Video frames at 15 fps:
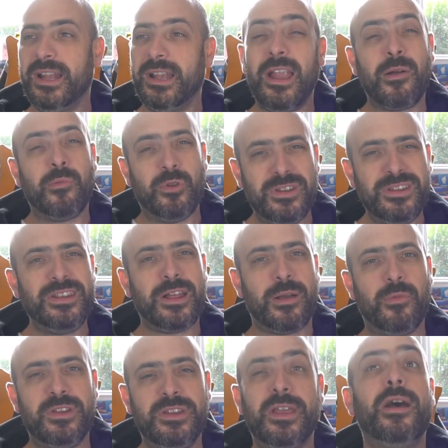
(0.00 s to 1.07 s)
L'harmonie,
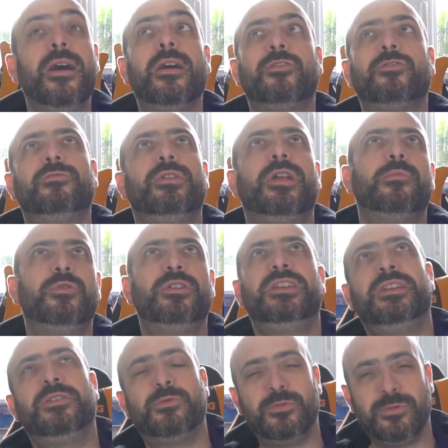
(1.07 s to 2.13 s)
l'harmonie, ah, je veux
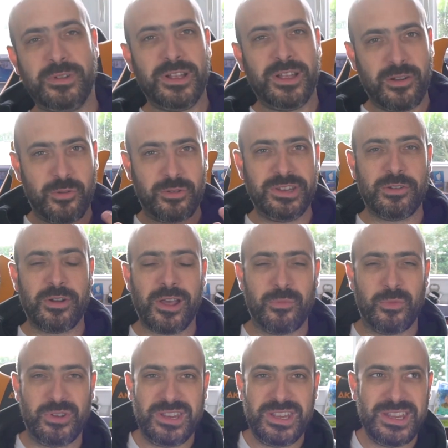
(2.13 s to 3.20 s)
l'harmonie et tout. On est dans
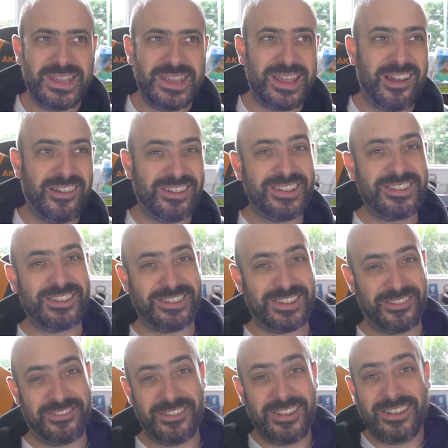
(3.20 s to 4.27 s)
l'harmonie, et alors qu'est-ce que
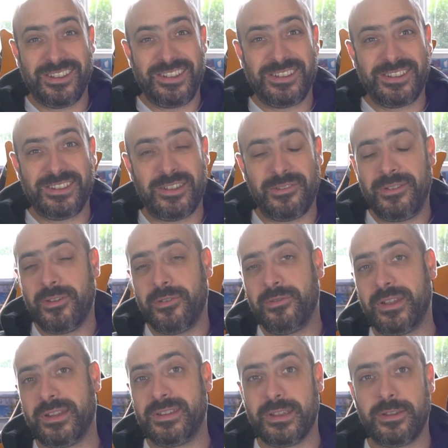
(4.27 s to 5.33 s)
ça fait Qu'est-ce que ça fait en
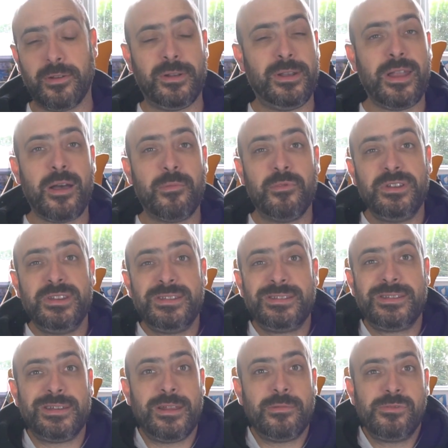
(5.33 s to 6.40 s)
fait C'est que l'harmonie,
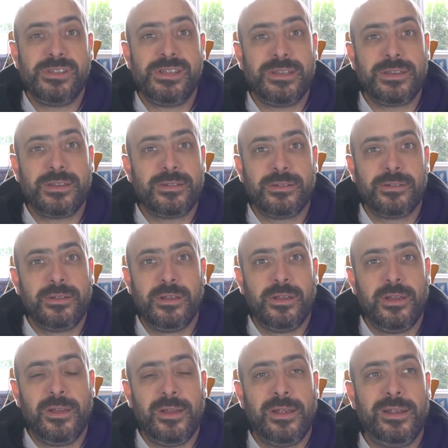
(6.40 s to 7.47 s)
c'est de la musique.
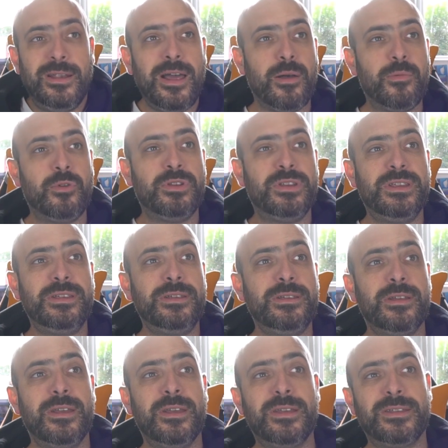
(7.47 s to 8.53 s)

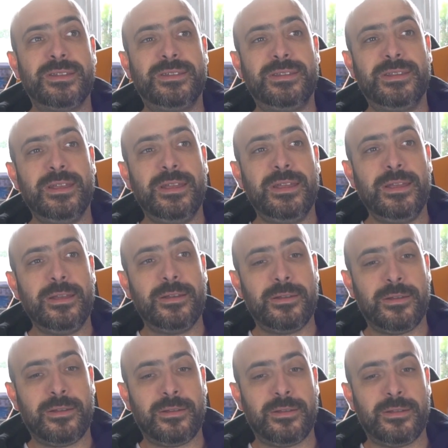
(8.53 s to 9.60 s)
L'harmonie, c'est
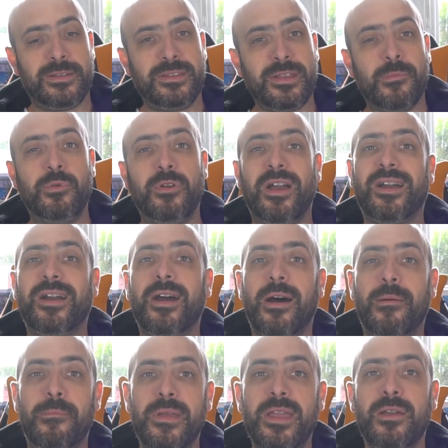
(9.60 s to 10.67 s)
euh, c'est un peu la
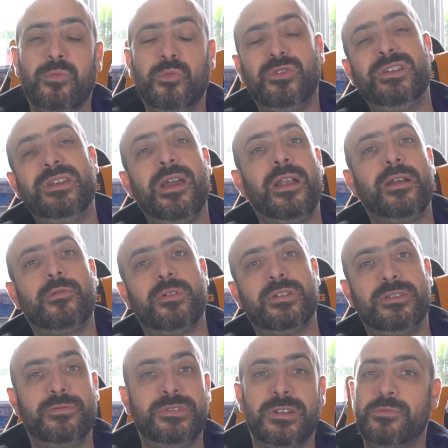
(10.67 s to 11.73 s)
grammaire musicale, quoi.
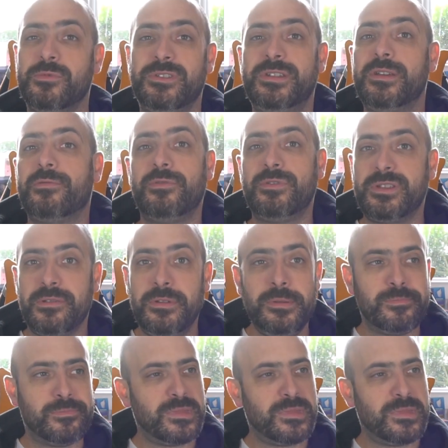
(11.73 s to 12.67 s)
Si vous êtes musicien, vous le savez.